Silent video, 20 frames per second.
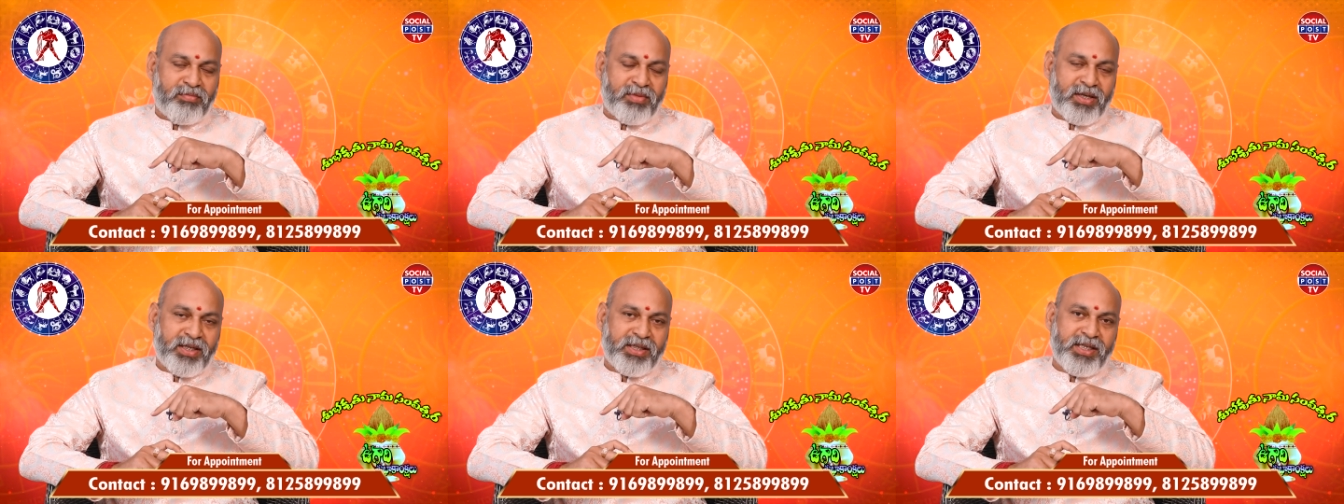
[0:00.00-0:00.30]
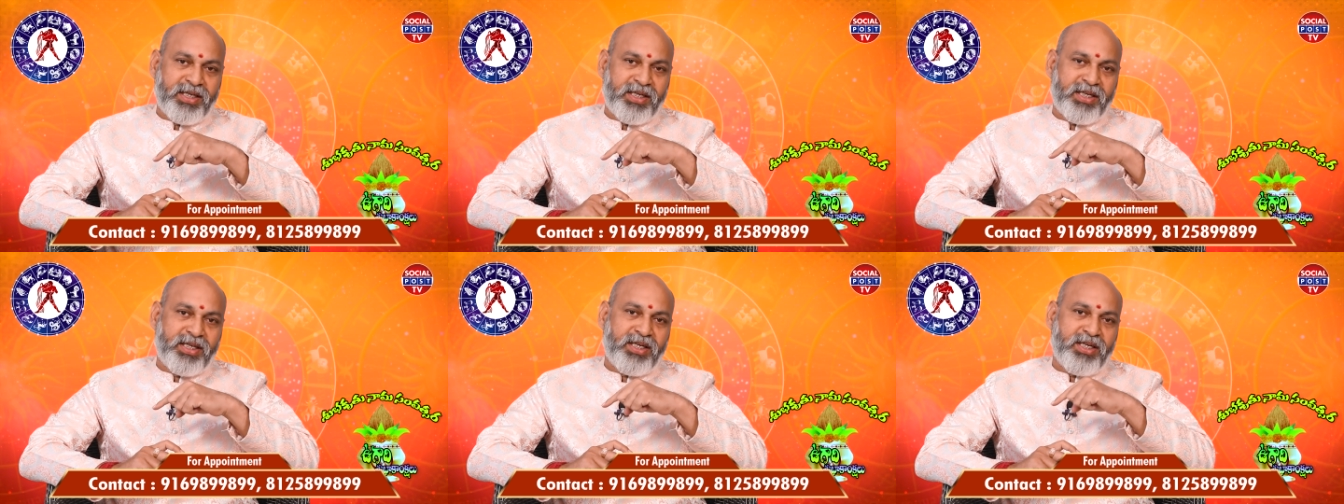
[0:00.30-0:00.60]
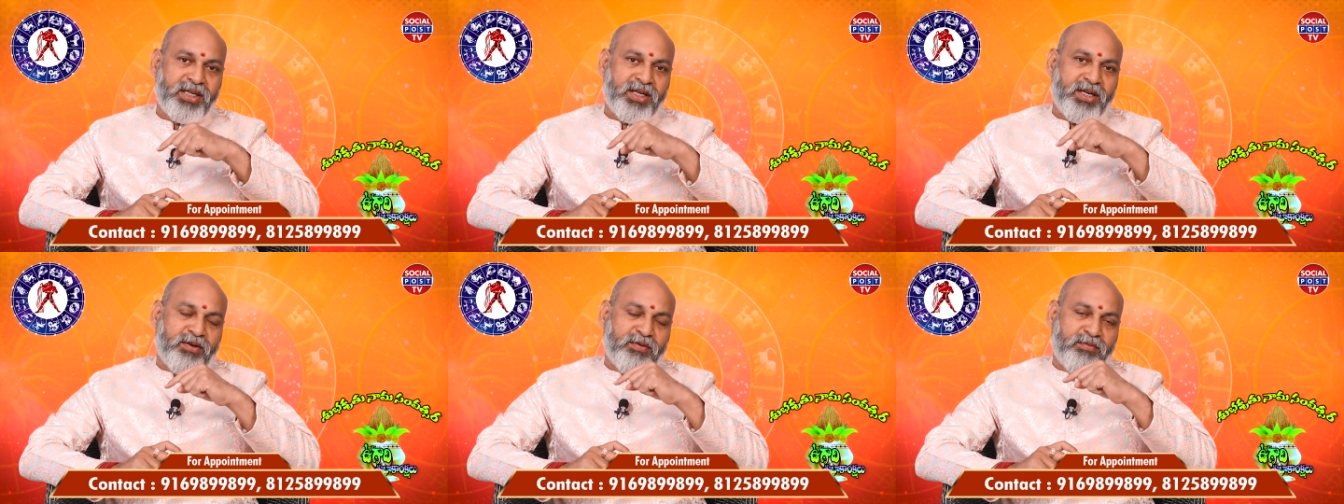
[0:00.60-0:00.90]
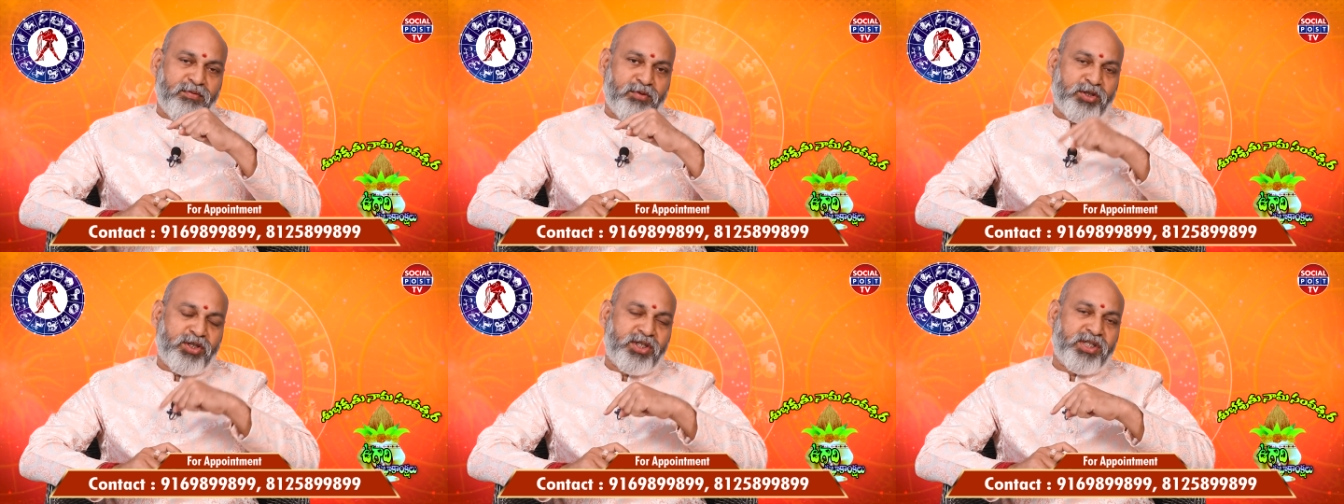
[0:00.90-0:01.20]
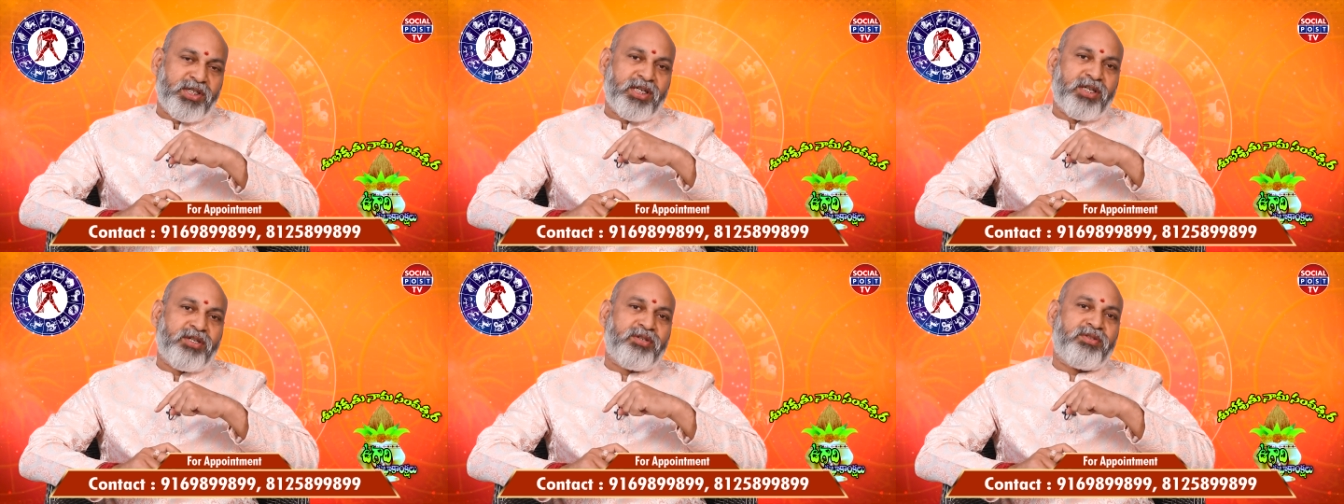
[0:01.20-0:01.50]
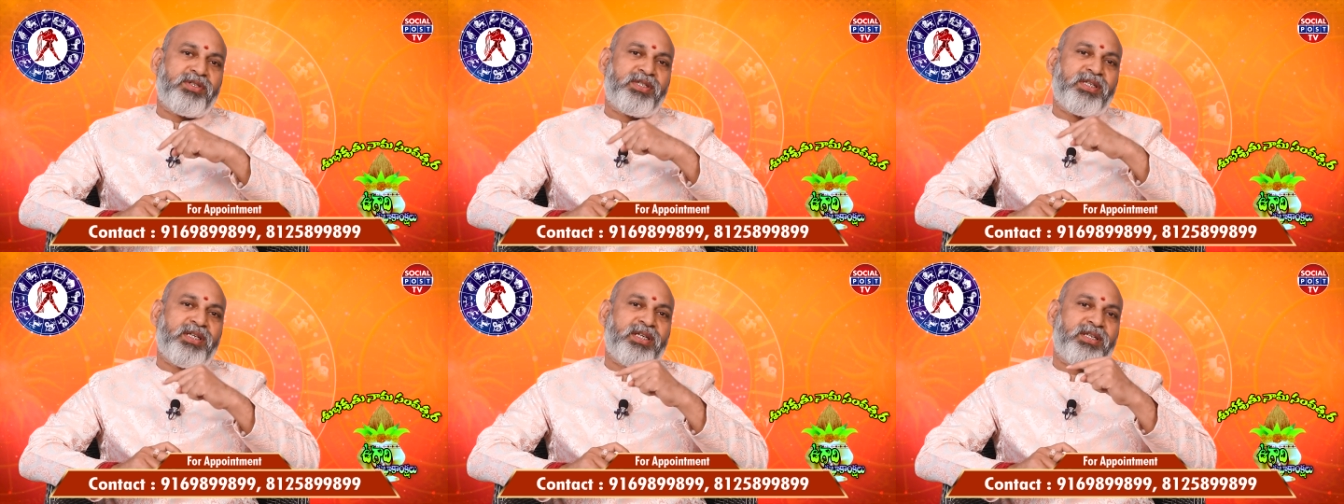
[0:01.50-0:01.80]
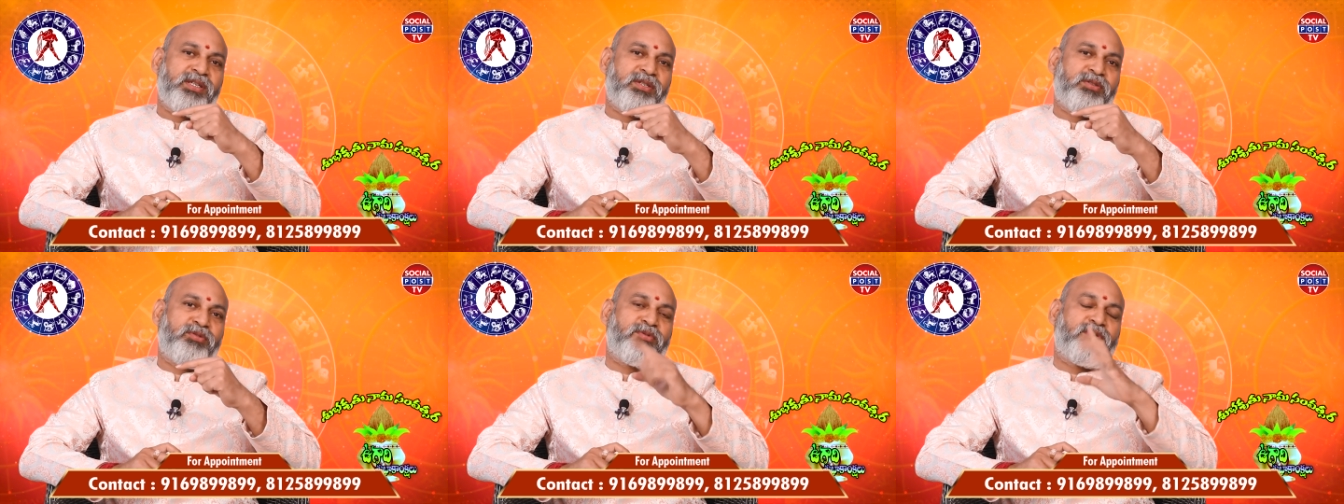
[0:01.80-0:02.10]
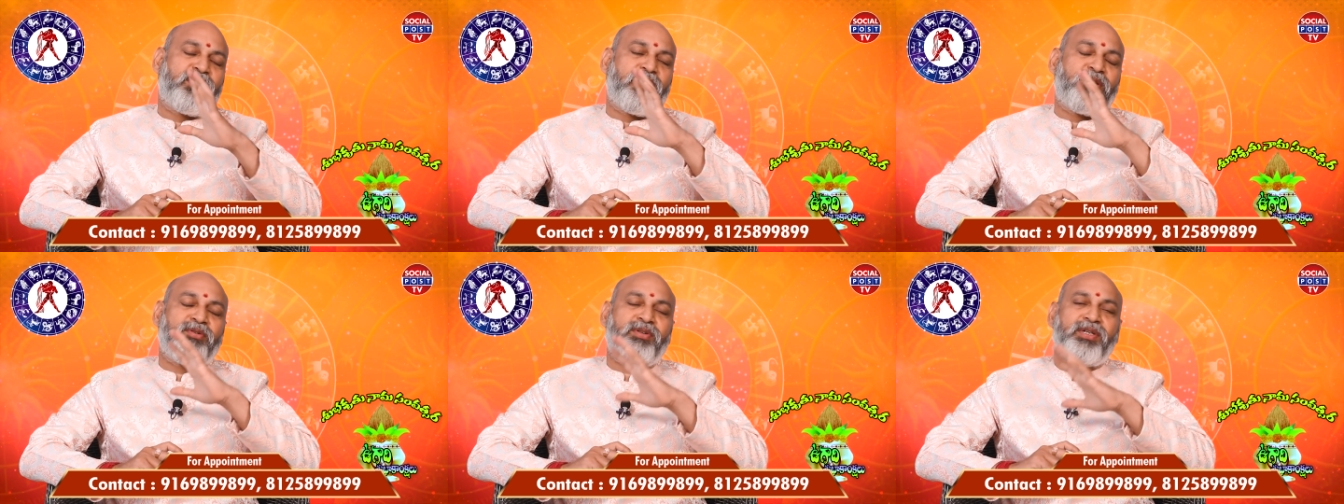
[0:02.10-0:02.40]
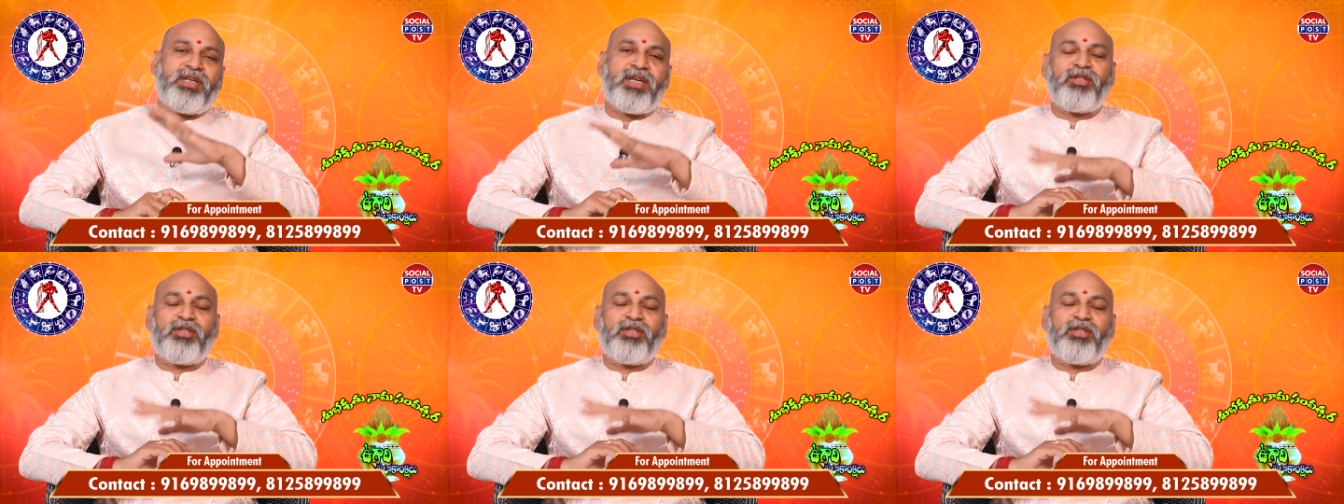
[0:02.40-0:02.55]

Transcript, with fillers: మనకి వృచ్చికం నుంచి తులలో